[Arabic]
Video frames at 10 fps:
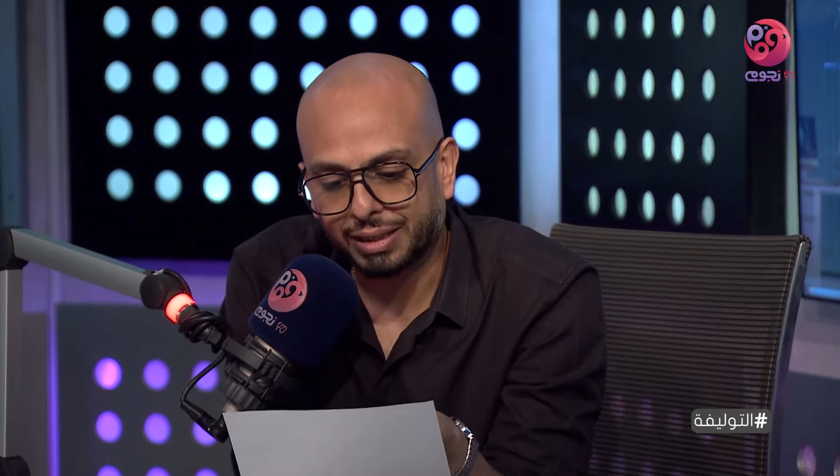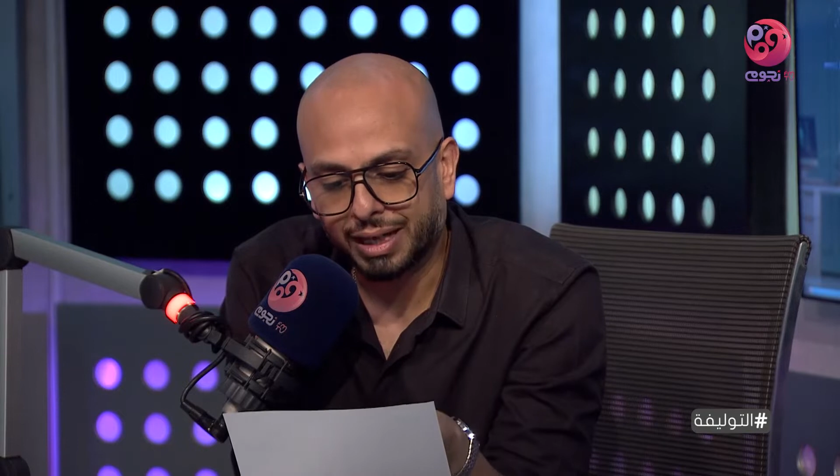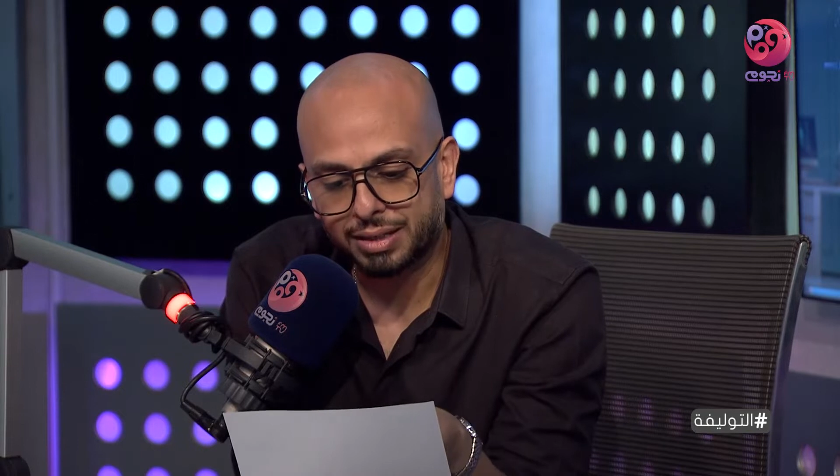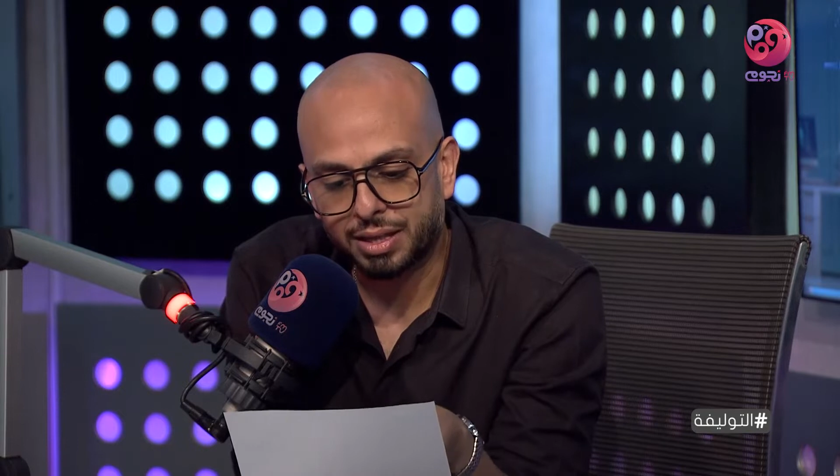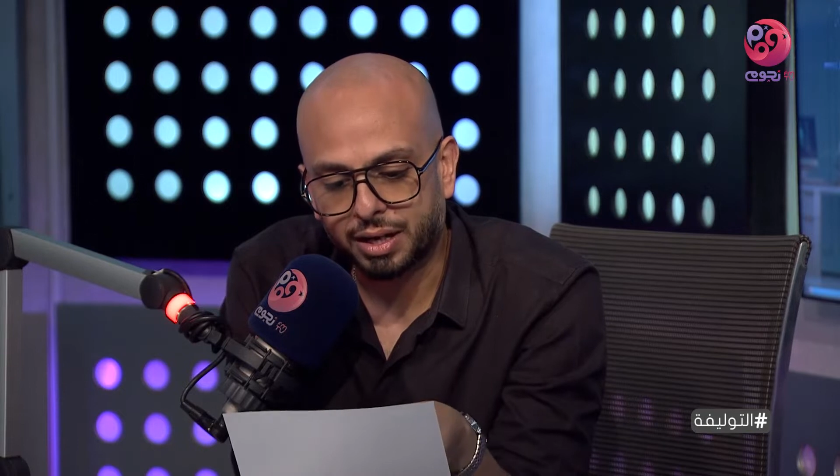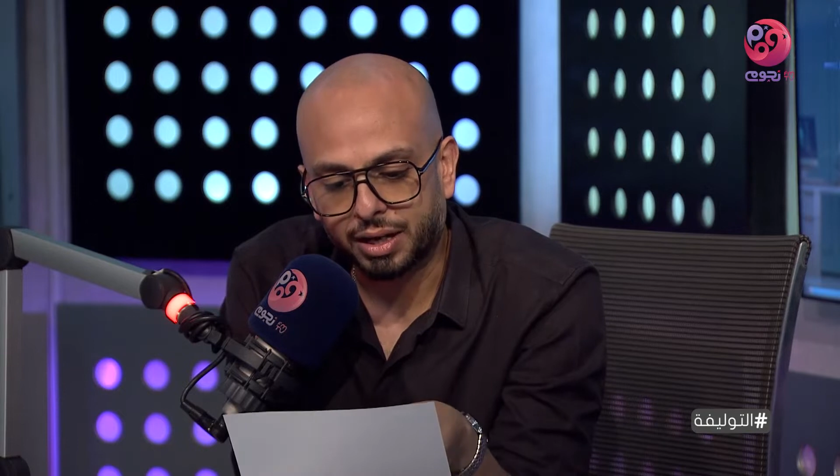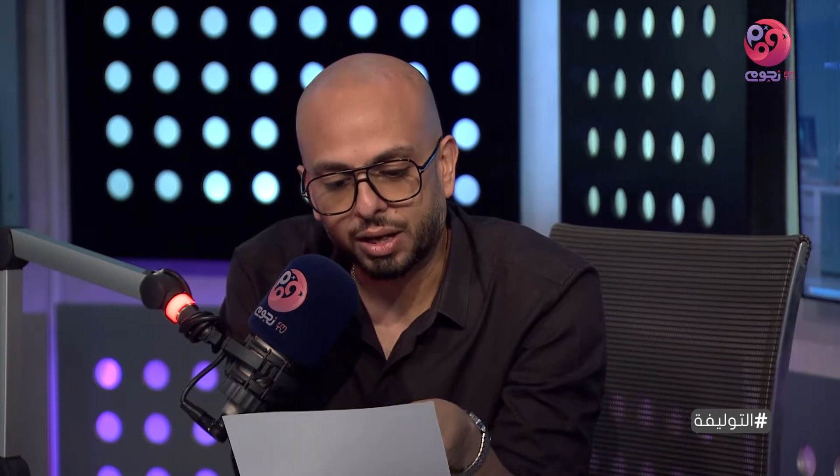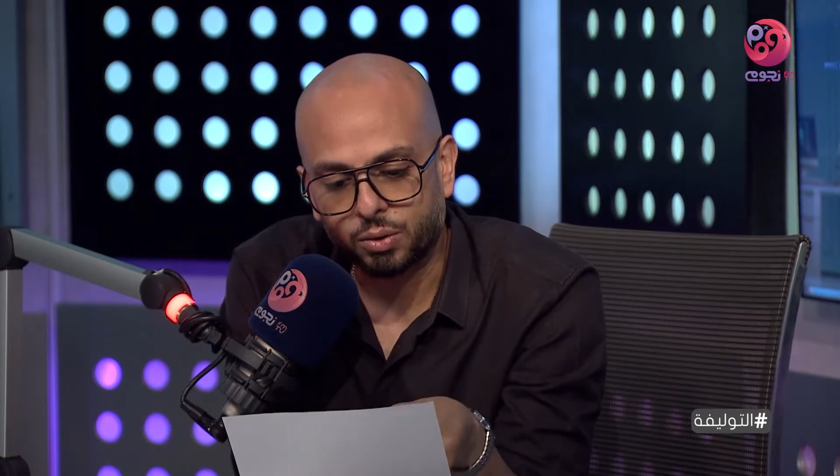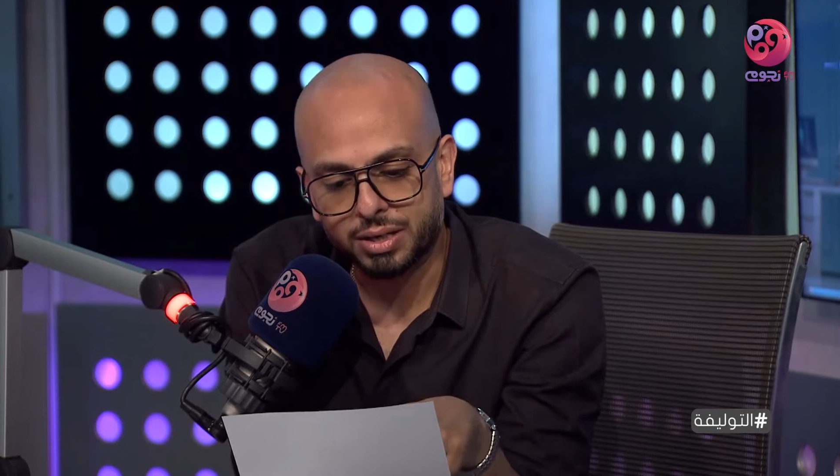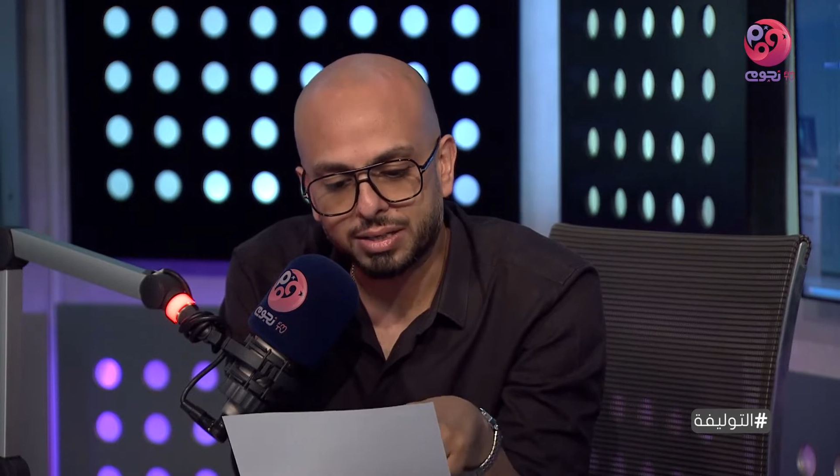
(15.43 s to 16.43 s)
تحدث
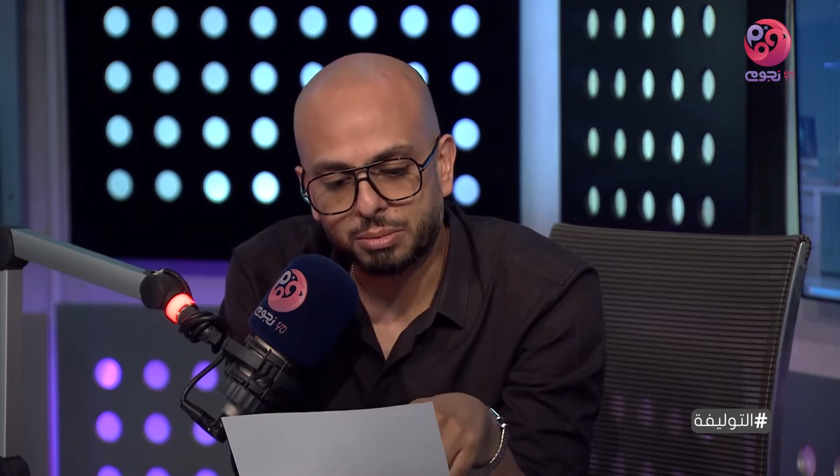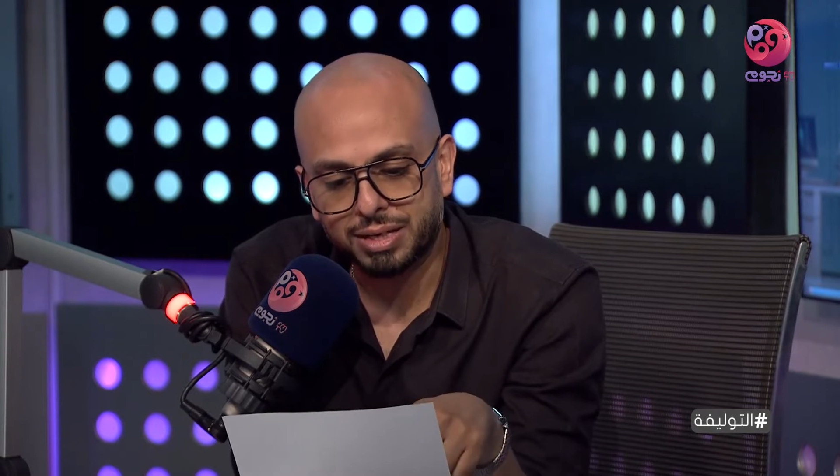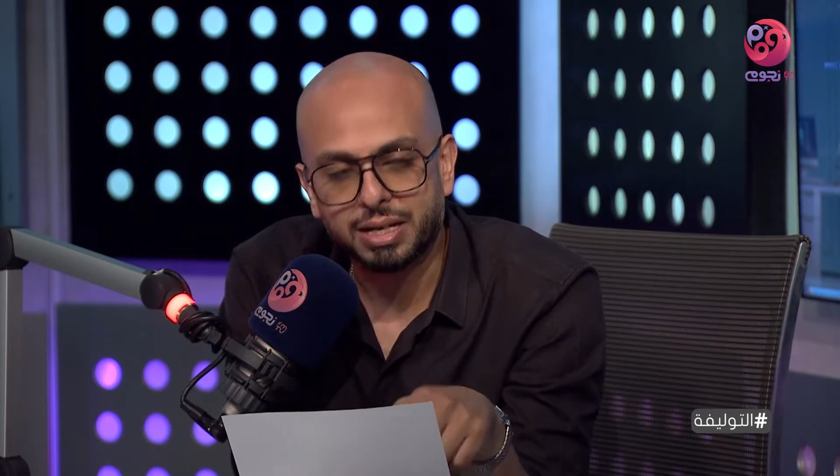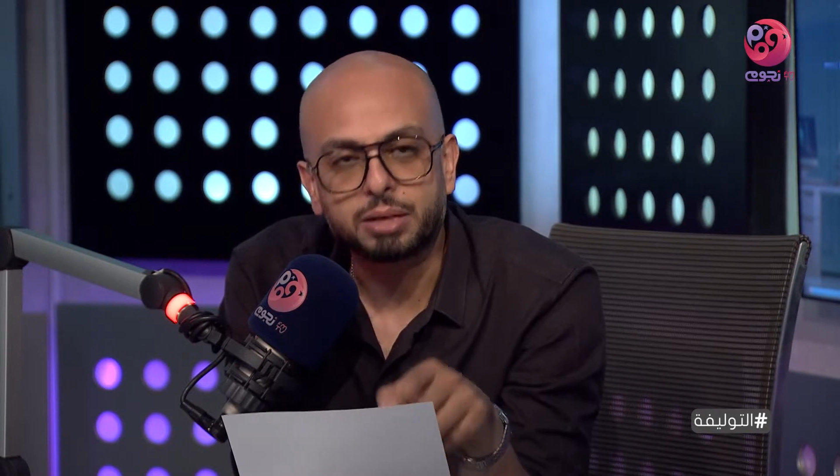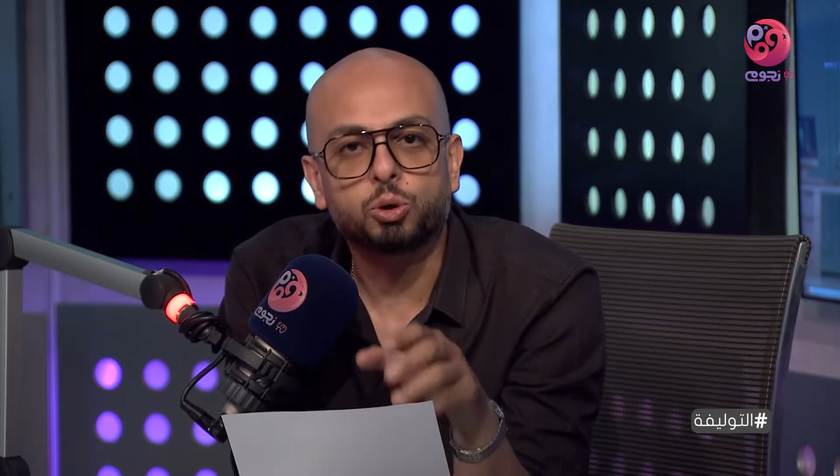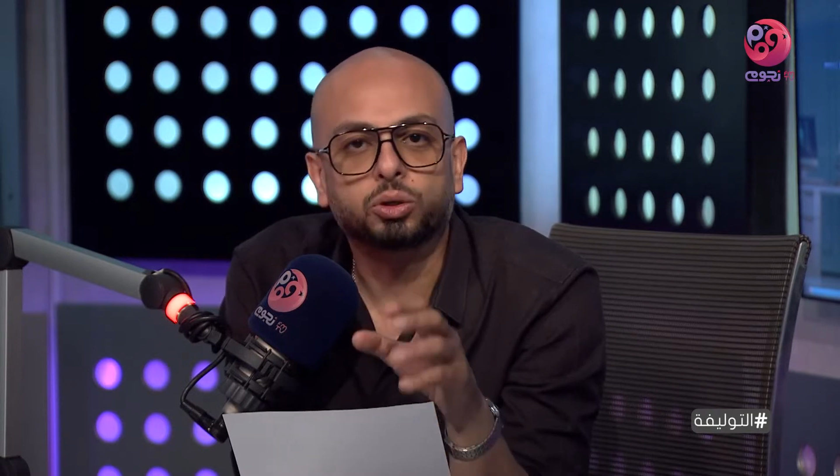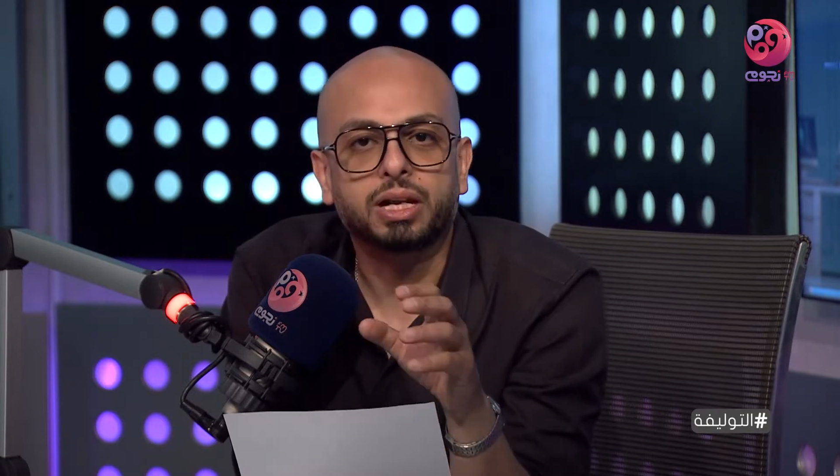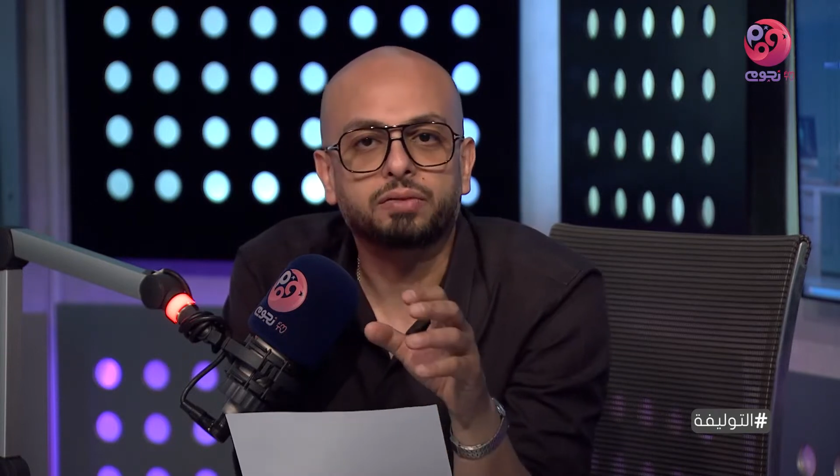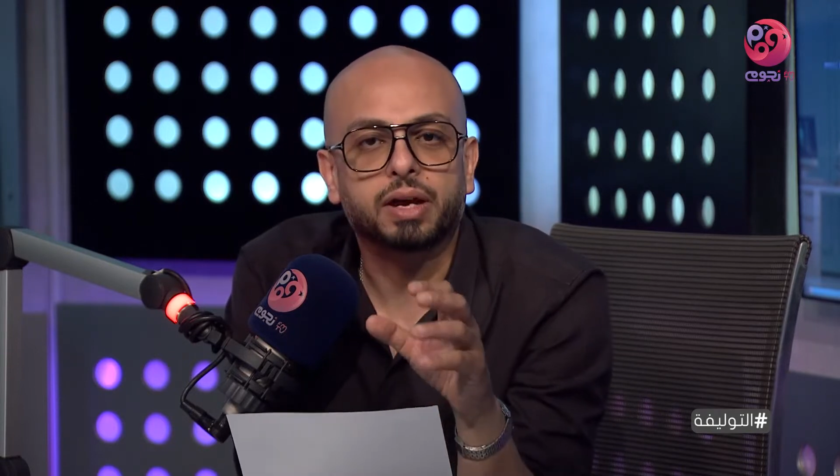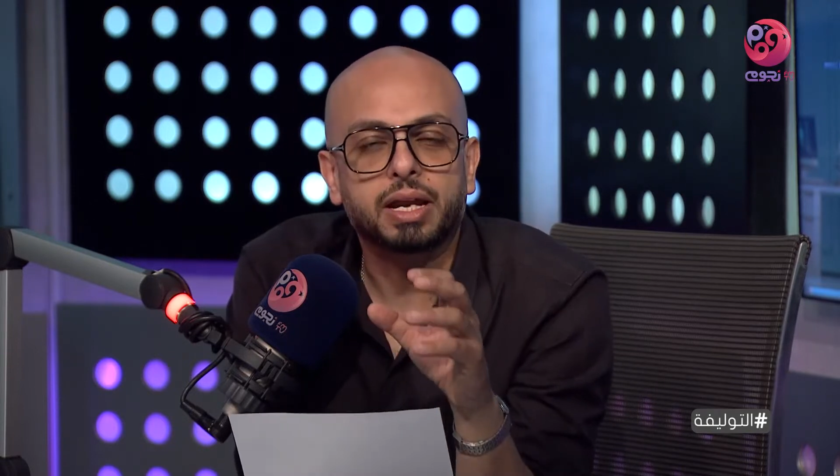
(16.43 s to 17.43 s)
الرجال والنساء باساليب مختلفه